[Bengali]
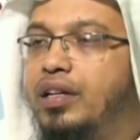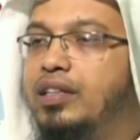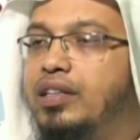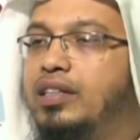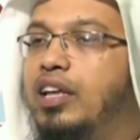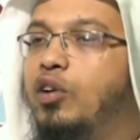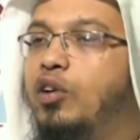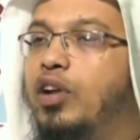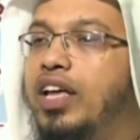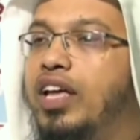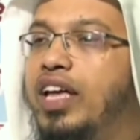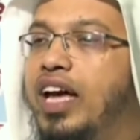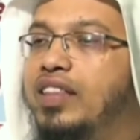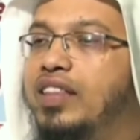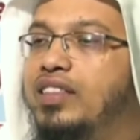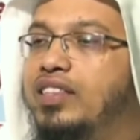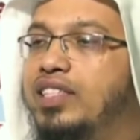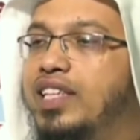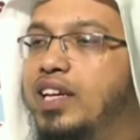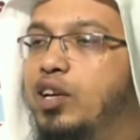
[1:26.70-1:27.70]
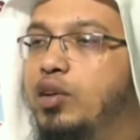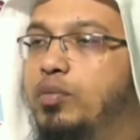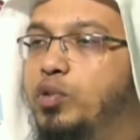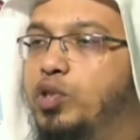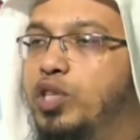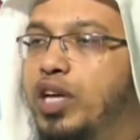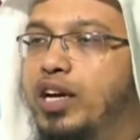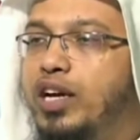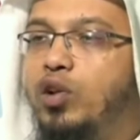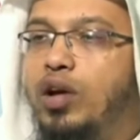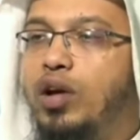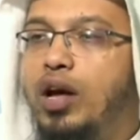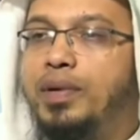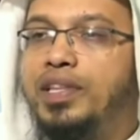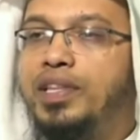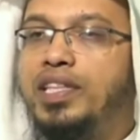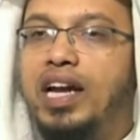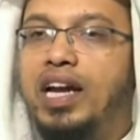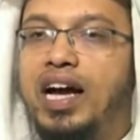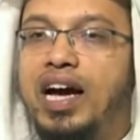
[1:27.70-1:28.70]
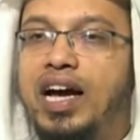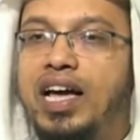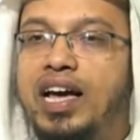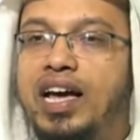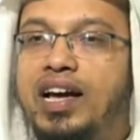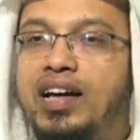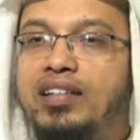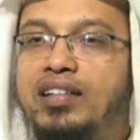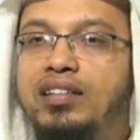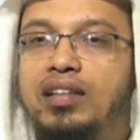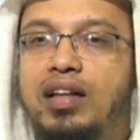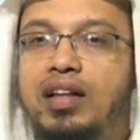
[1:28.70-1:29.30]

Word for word: তাহলে এ হাদিস থেকে বোঝা গেল আমাদের হায়াত